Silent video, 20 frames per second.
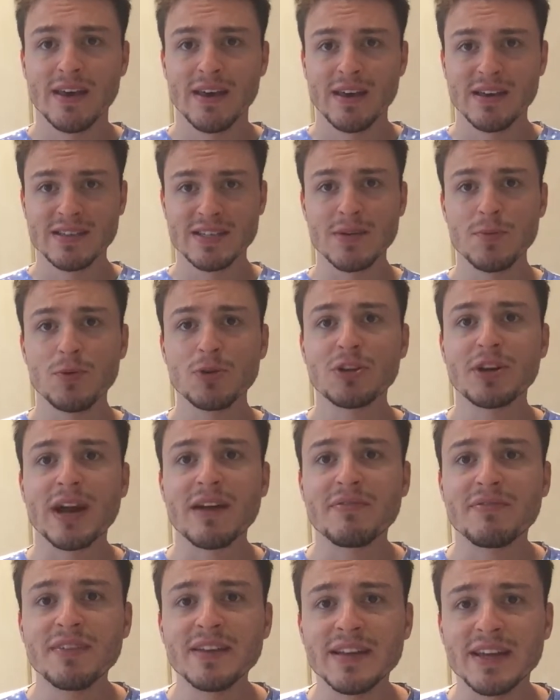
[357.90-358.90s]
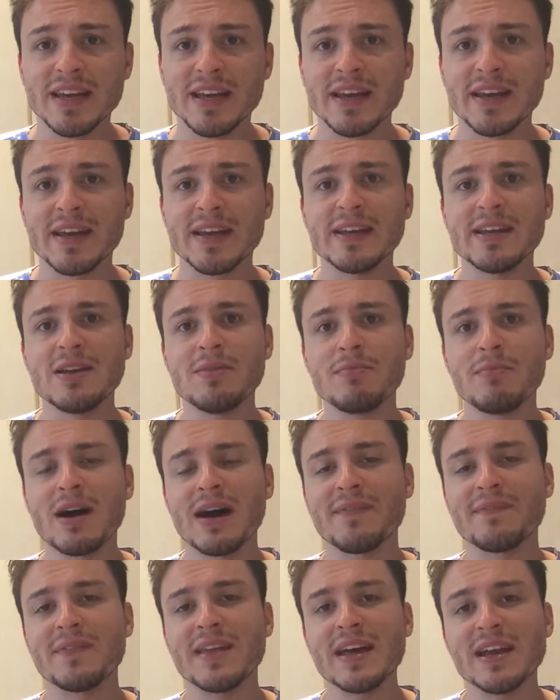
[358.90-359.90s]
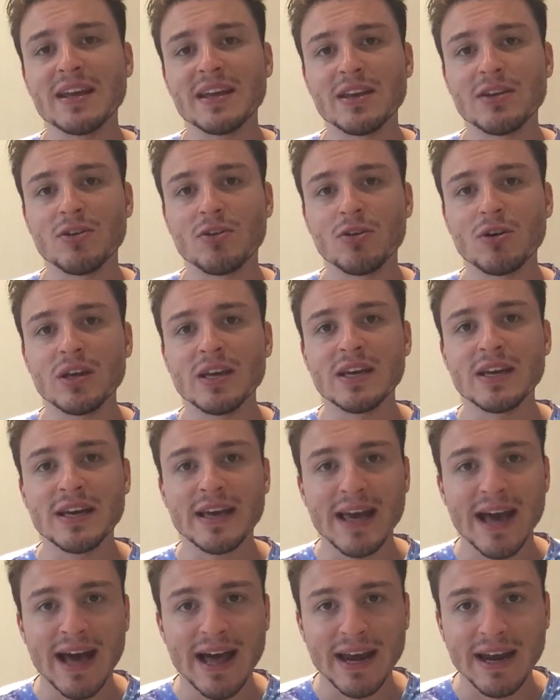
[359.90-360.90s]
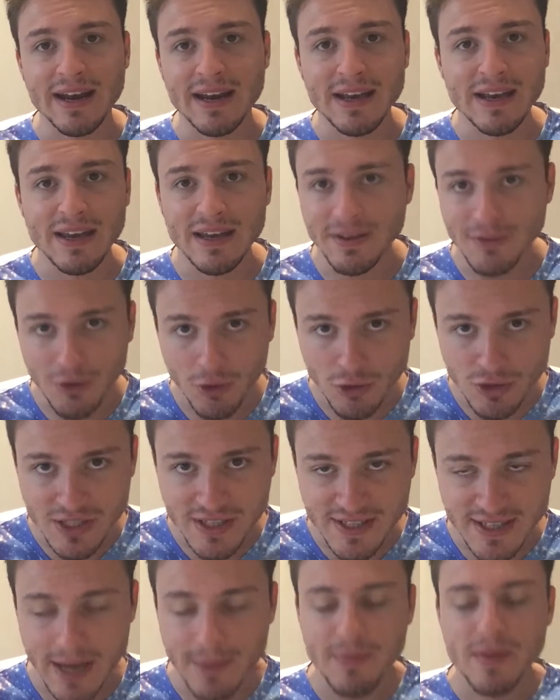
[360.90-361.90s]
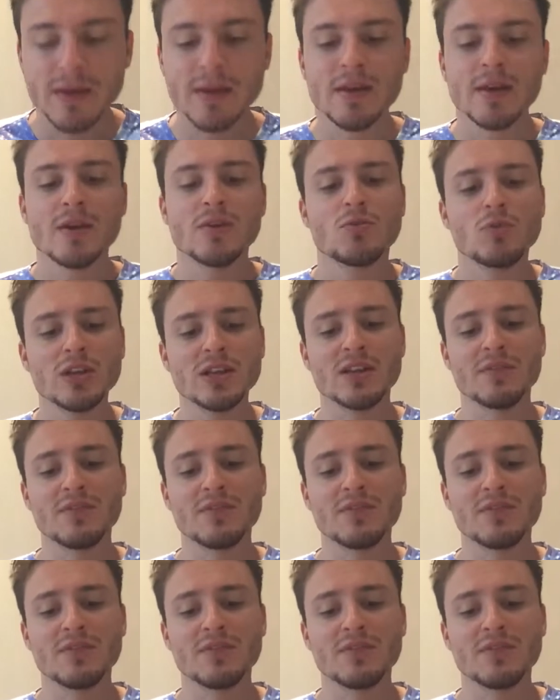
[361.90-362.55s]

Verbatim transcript: si potrà vedere il mandarino in carne ed ossa. Quindi